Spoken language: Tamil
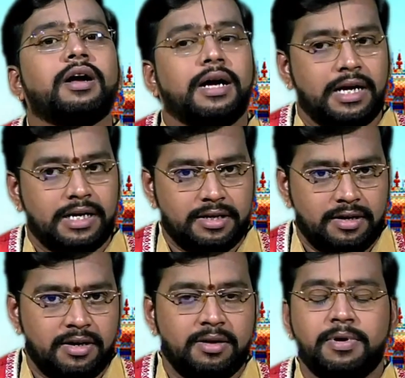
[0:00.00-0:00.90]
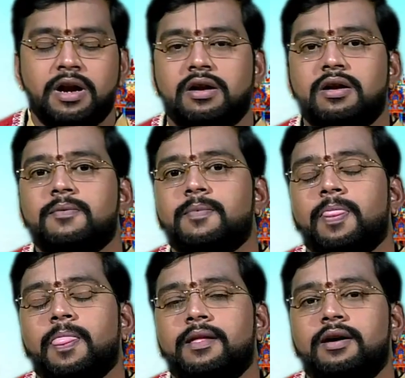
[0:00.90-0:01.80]
கரெக்டான பலன்கள்
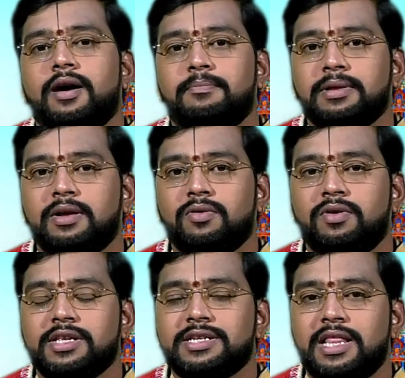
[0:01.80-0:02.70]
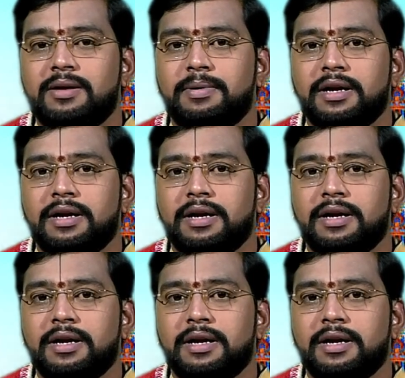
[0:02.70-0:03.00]
அப்போ தான் உங்களுடைய ஜாதா